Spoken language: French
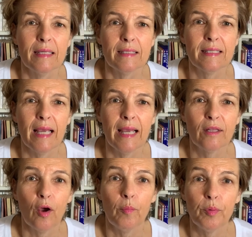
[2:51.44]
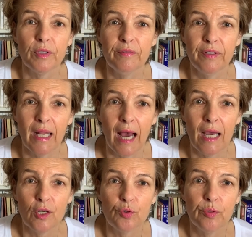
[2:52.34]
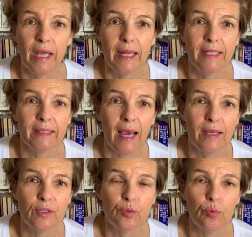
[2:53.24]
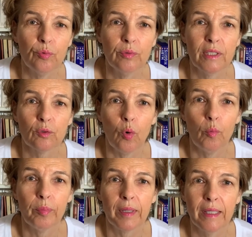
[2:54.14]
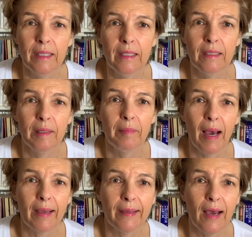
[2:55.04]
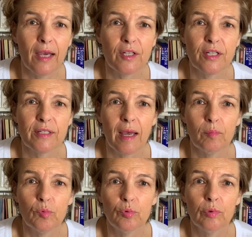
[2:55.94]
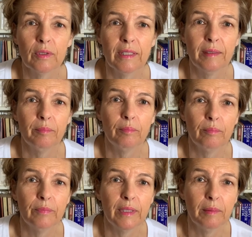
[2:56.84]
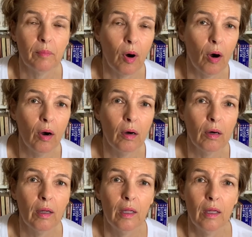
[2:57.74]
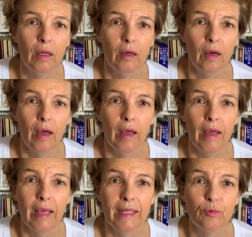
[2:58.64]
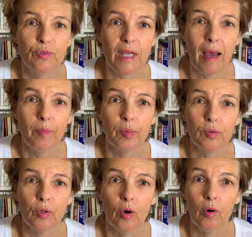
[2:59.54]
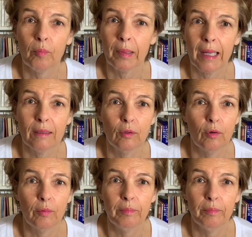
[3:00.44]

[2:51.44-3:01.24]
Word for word: C'est un petit village où il y a des trahisons, des tromperies, des mariages, des amours, des, morts, et, tout ça pendant près de